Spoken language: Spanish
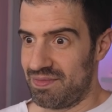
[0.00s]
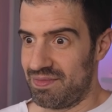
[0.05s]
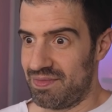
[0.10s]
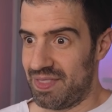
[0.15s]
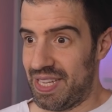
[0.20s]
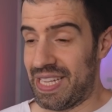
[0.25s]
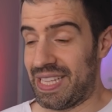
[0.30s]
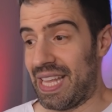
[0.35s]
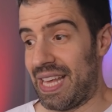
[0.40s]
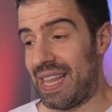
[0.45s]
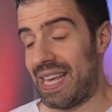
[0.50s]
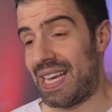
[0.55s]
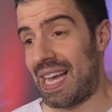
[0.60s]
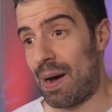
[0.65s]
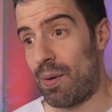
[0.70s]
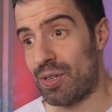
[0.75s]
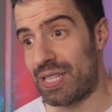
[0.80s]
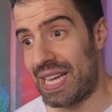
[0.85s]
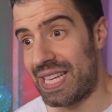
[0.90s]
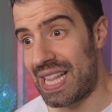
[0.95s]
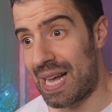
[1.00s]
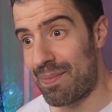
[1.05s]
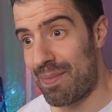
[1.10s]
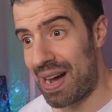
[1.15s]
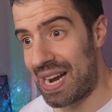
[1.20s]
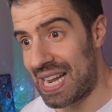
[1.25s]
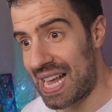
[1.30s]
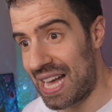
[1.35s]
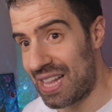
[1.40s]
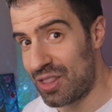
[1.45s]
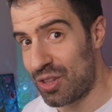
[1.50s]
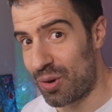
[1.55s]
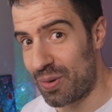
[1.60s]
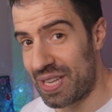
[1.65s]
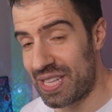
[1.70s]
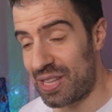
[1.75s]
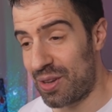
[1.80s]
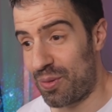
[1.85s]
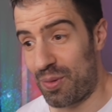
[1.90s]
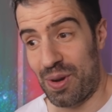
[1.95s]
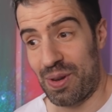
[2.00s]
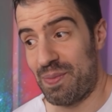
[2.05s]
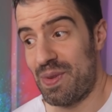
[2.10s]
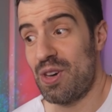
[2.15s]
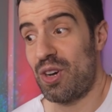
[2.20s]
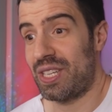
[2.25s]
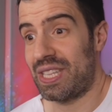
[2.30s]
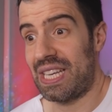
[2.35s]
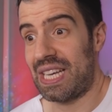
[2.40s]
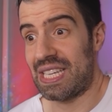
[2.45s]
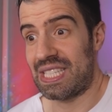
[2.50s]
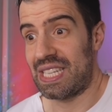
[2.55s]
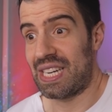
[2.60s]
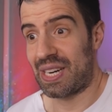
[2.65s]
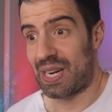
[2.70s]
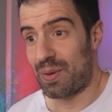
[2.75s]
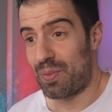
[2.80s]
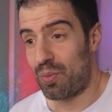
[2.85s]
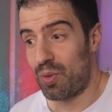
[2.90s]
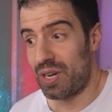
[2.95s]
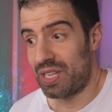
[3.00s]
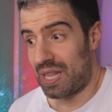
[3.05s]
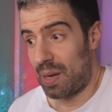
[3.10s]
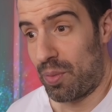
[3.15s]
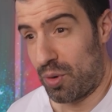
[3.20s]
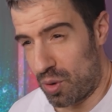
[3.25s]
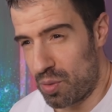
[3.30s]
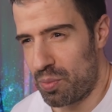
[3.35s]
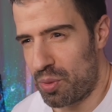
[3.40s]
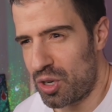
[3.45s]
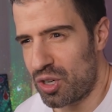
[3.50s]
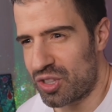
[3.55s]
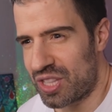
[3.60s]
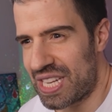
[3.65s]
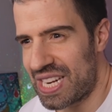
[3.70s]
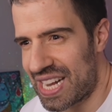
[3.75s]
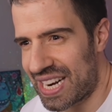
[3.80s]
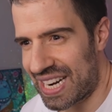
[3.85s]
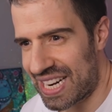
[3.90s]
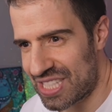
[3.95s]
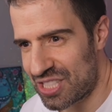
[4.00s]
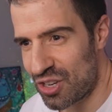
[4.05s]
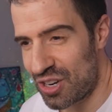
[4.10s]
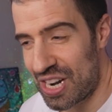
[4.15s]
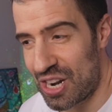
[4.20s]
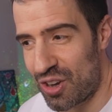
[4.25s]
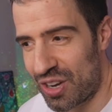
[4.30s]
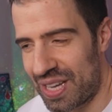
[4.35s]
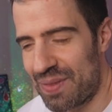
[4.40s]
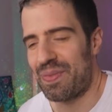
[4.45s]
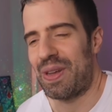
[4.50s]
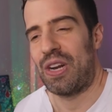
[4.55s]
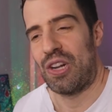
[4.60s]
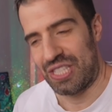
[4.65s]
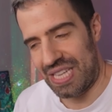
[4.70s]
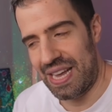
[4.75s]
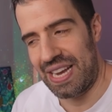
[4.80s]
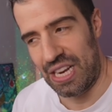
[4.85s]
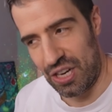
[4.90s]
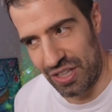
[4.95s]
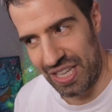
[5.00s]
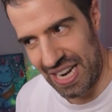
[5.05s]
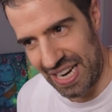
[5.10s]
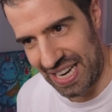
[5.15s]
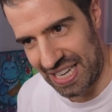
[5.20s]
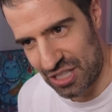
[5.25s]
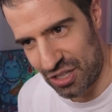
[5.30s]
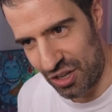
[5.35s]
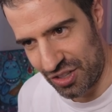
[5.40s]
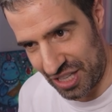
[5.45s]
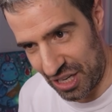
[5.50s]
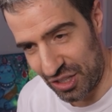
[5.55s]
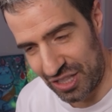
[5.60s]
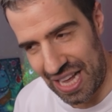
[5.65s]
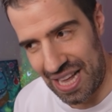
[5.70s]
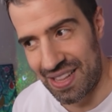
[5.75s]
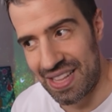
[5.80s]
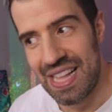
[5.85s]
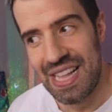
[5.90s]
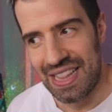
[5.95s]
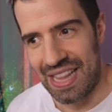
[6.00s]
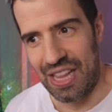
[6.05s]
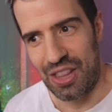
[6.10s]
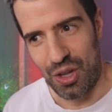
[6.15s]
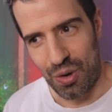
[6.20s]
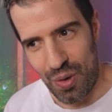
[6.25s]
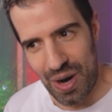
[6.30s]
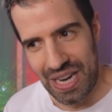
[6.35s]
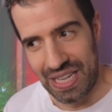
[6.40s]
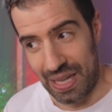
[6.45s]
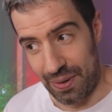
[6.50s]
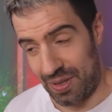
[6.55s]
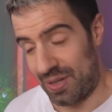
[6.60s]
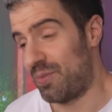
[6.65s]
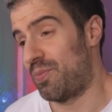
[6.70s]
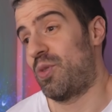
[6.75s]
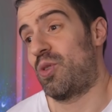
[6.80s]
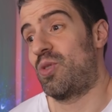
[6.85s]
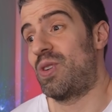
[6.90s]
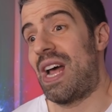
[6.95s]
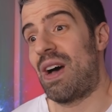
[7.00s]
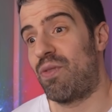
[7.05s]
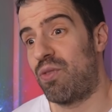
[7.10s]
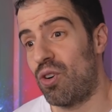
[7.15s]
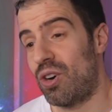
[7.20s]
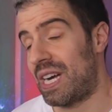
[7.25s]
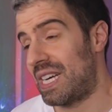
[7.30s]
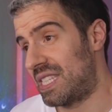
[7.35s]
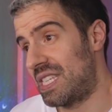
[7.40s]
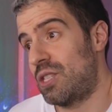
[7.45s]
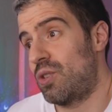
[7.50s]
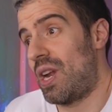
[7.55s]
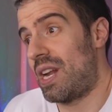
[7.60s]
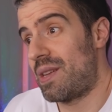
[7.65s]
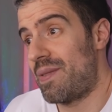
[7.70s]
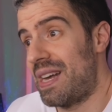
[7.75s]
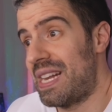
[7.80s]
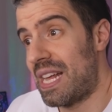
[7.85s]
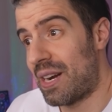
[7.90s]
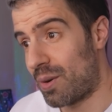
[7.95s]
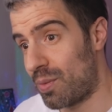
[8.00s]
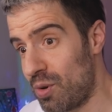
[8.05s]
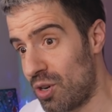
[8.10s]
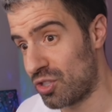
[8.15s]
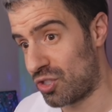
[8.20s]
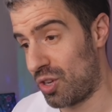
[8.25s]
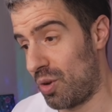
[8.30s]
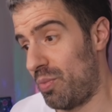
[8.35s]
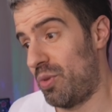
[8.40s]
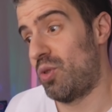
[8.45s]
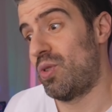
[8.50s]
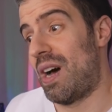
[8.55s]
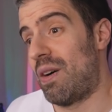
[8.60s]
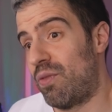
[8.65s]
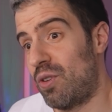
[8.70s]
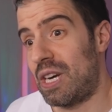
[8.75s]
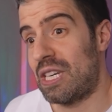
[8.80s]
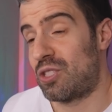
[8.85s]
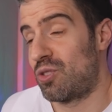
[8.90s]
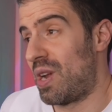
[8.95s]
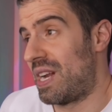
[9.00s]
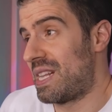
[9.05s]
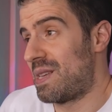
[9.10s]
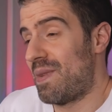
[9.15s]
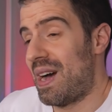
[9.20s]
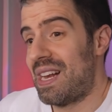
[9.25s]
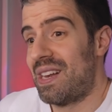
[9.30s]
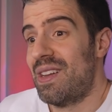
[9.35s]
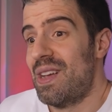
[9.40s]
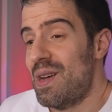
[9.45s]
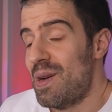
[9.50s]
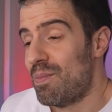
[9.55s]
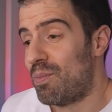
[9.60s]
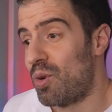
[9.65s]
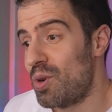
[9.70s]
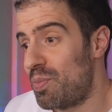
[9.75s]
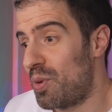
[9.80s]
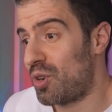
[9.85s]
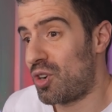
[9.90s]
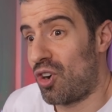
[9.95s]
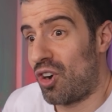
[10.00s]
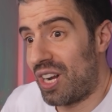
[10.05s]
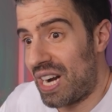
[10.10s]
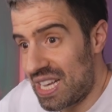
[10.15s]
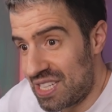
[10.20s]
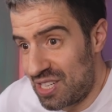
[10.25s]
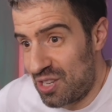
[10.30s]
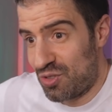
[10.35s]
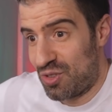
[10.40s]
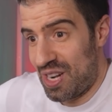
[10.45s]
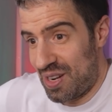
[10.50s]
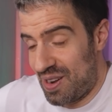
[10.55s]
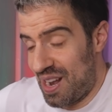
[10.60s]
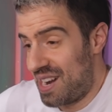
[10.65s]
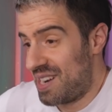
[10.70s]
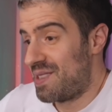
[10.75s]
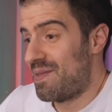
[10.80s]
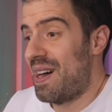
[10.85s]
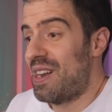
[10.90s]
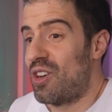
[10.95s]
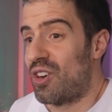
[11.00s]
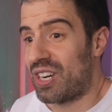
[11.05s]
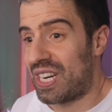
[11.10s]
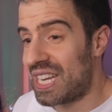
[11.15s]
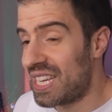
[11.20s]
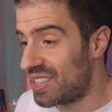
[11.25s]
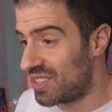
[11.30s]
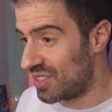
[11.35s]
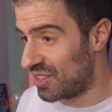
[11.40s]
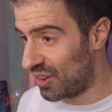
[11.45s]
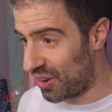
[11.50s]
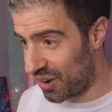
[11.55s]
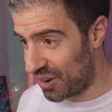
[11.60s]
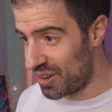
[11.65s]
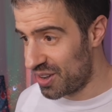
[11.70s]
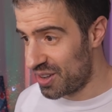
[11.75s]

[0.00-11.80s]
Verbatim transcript: y te deja vos ahí tambaleando, ¿viste? O medio que te deja sin respuesta, porque un poco tiene razón en lo que. Pero sabes que no tiene razón, te lo estás dando vuelta, porque una foca sí es un animal hermoso, pero una foca es un animal muy poco gracioso, es un animal horrendo.